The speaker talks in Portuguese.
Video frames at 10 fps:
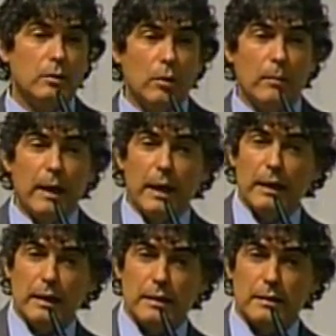
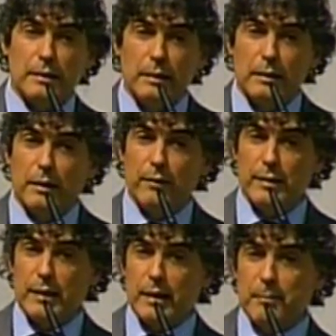tomadas
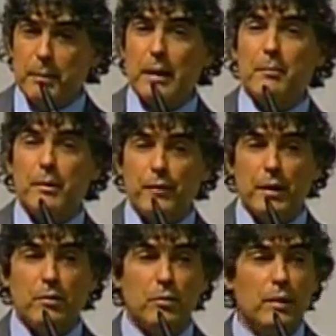talvez aí pela
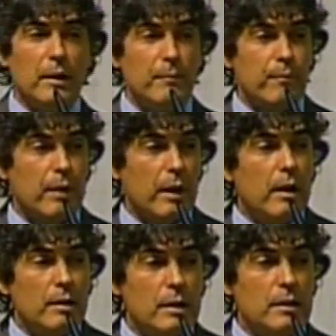Prefeitura
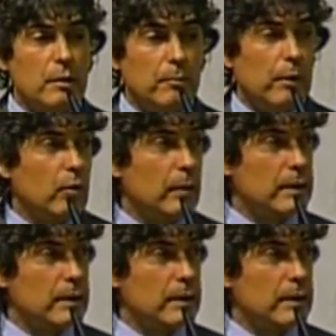de São Paulo.